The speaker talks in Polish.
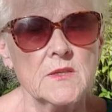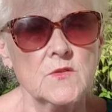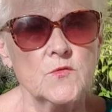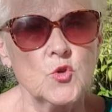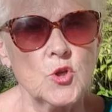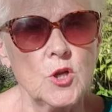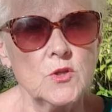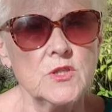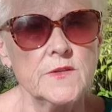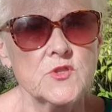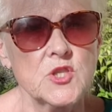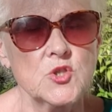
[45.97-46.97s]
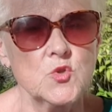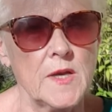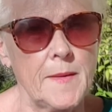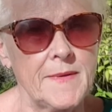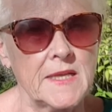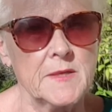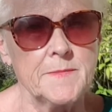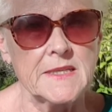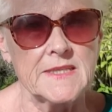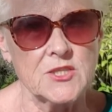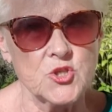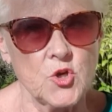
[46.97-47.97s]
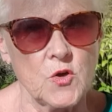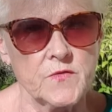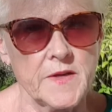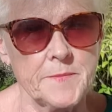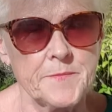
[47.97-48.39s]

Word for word: dwukrotnie w życiu napady padaczkowe.